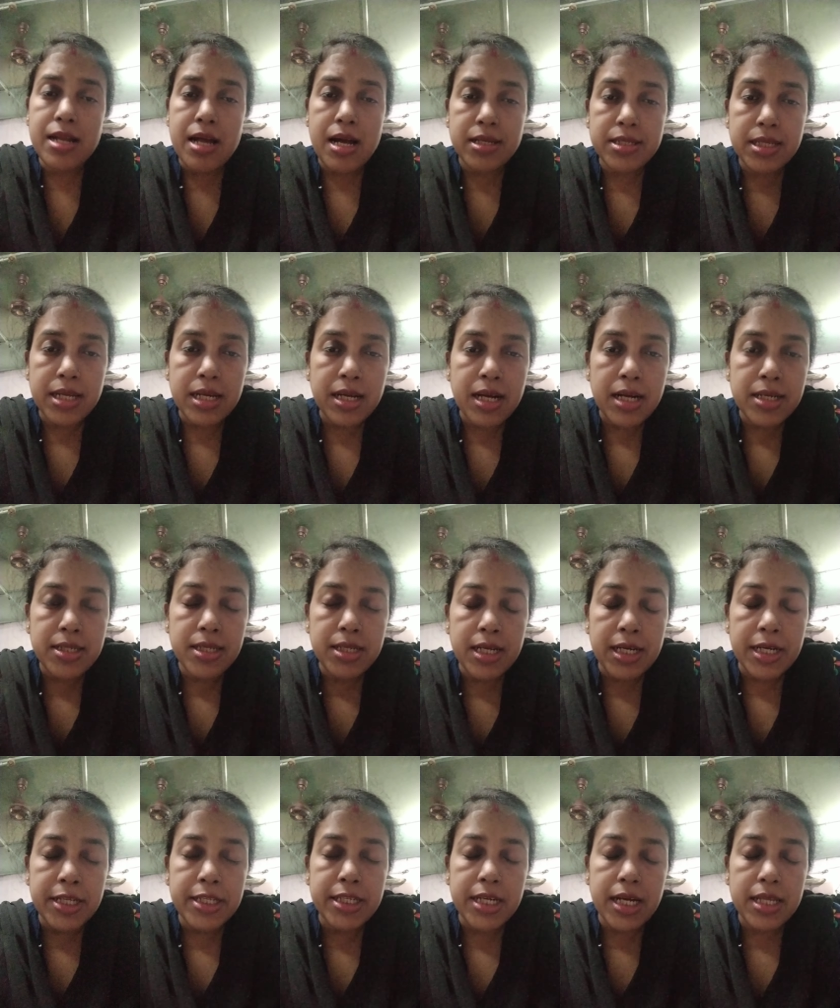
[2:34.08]
रास्ता काट
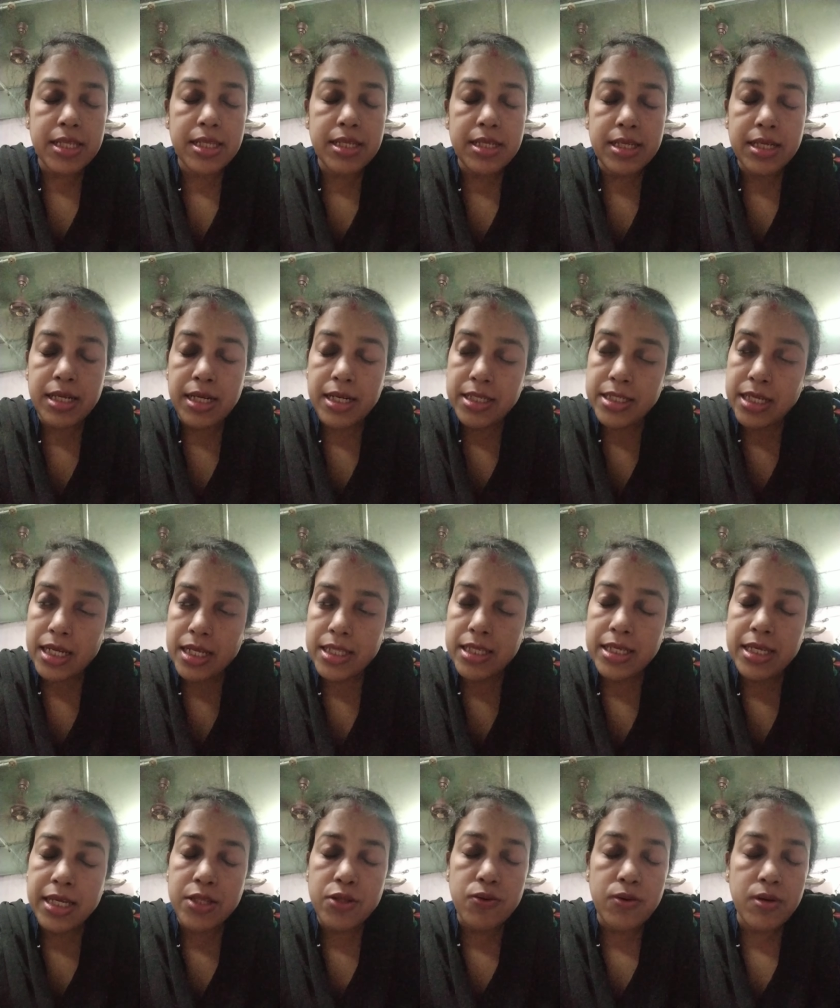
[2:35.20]
कट जा कट
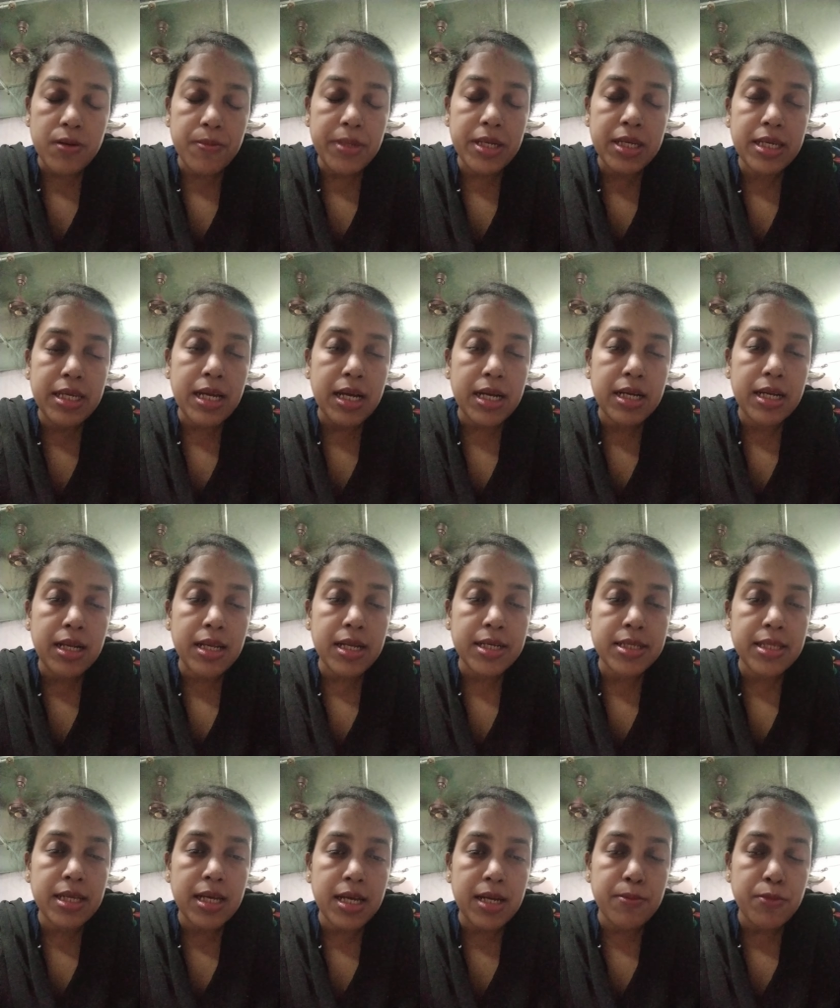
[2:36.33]
जाती है तो हमें क्या
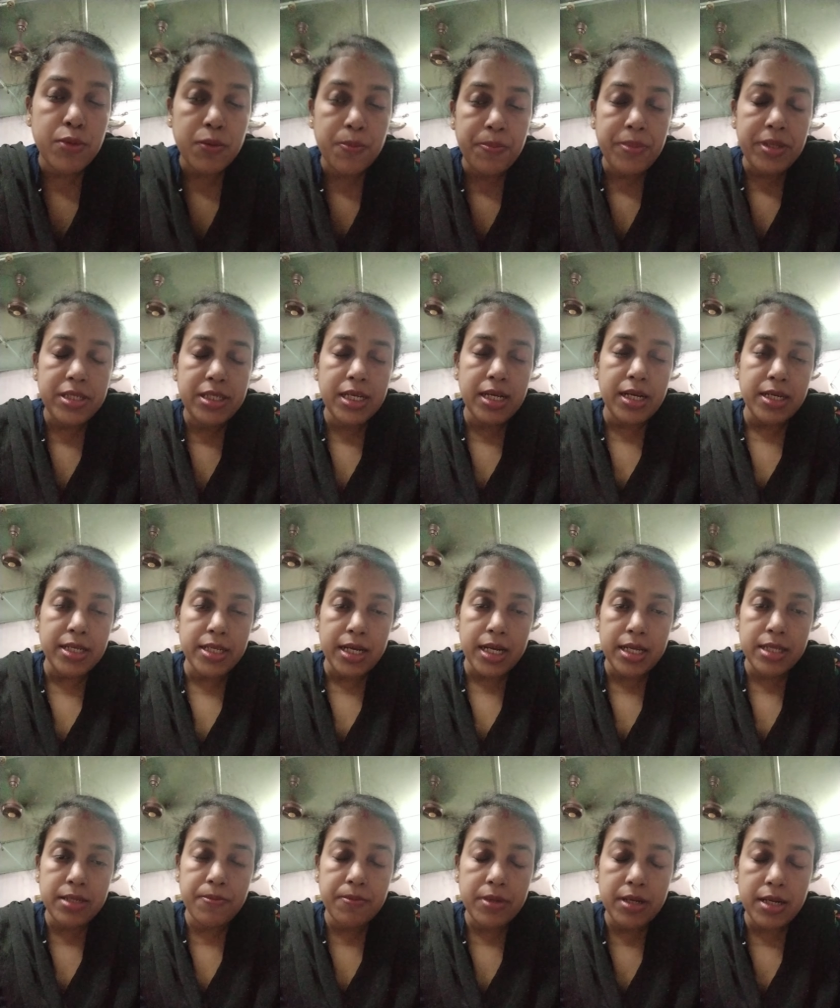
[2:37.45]
लगता है हम लोग पीछे हट जा
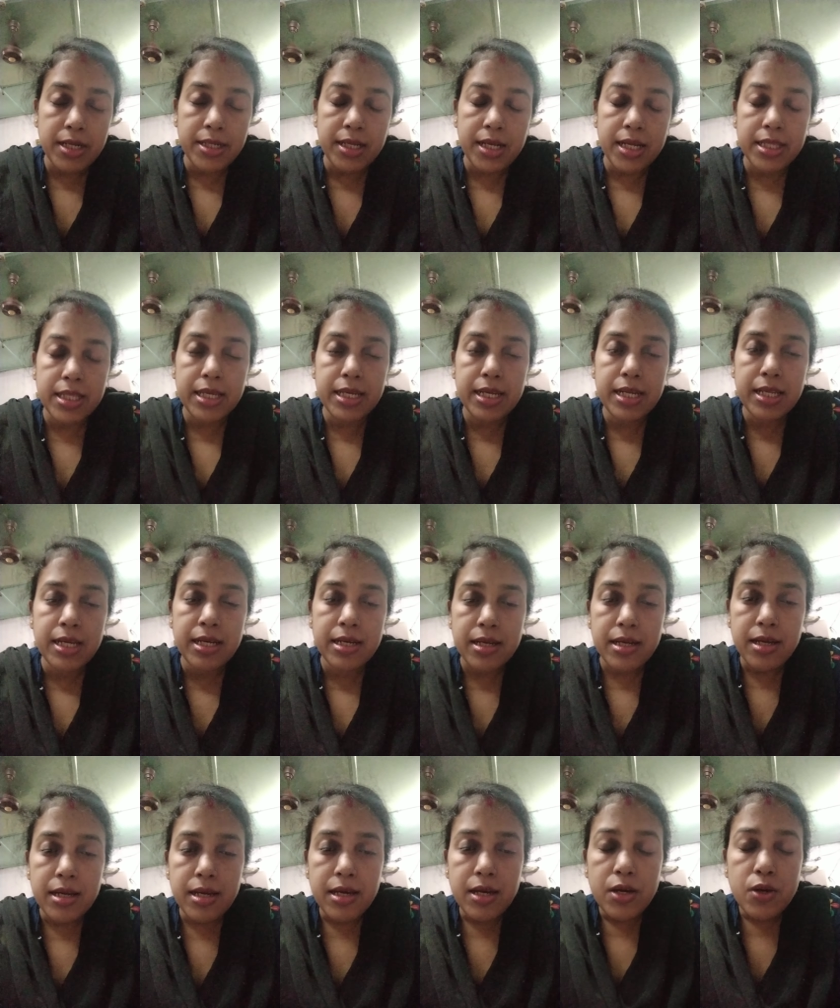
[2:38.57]
हट आते हैं ना
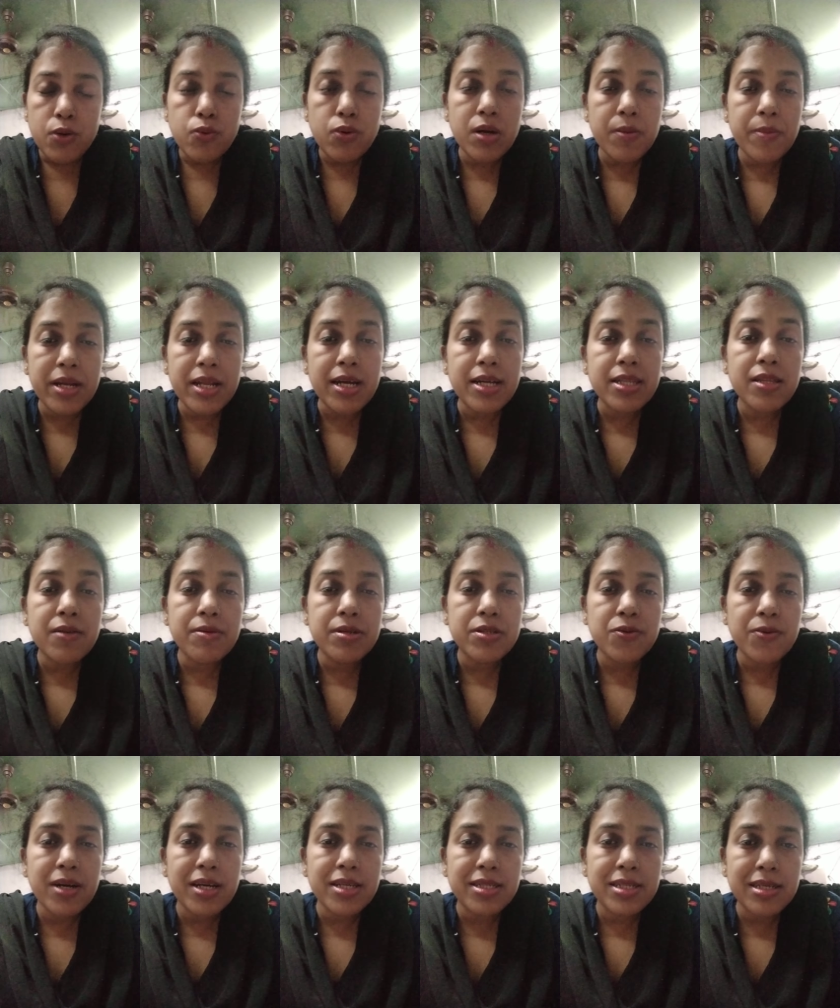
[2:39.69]
वो हमारा
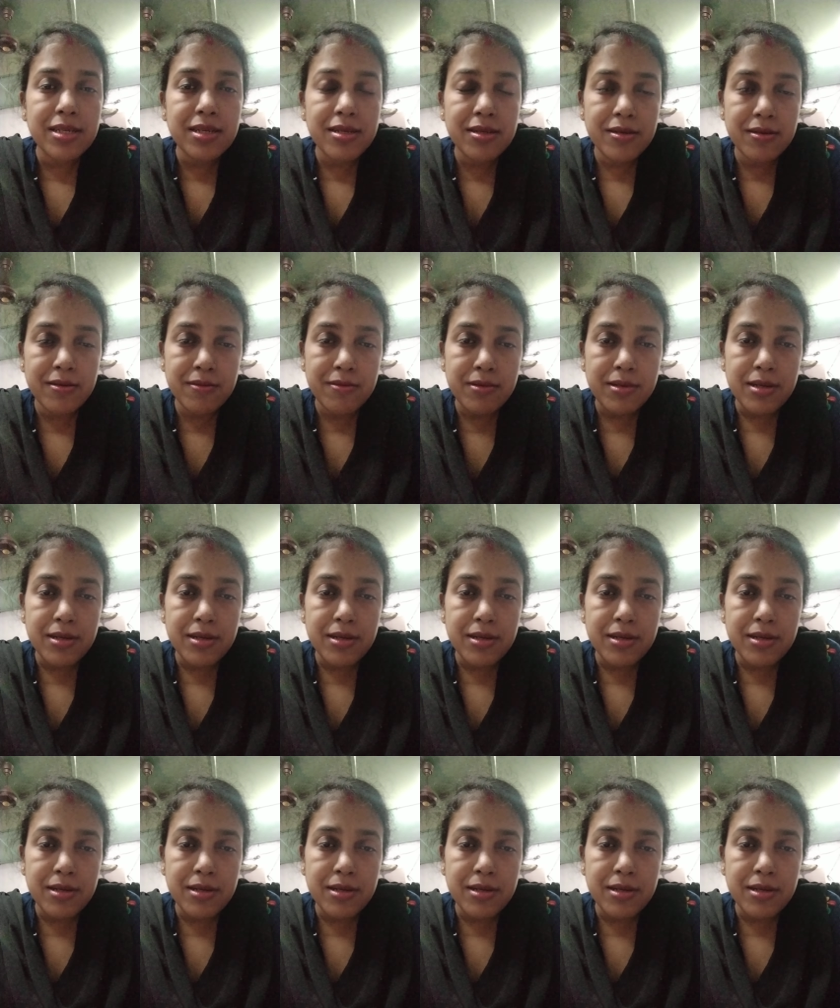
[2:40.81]
अंधविश्वास है